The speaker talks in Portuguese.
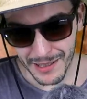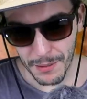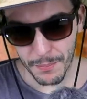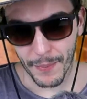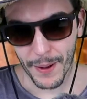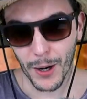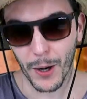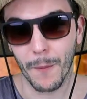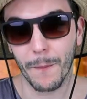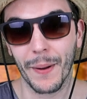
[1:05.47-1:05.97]

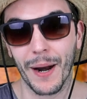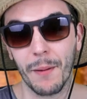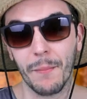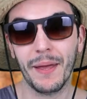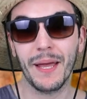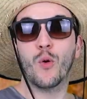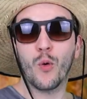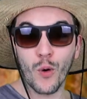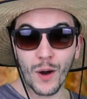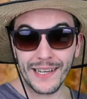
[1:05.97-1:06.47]
separou para mim
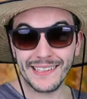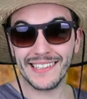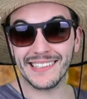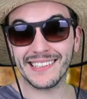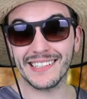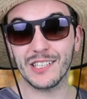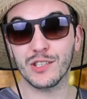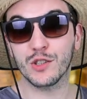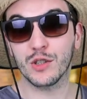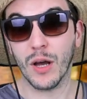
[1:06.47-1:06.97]
coisas
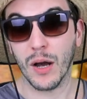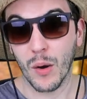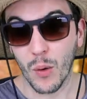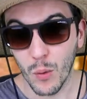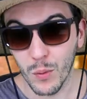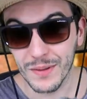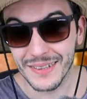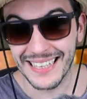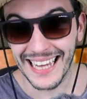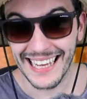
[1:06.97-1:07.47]
que só
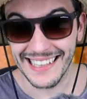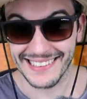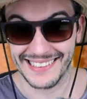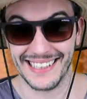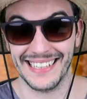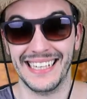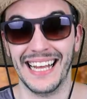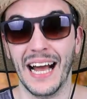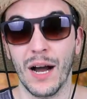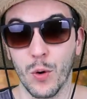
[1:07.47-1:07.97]
acontecem na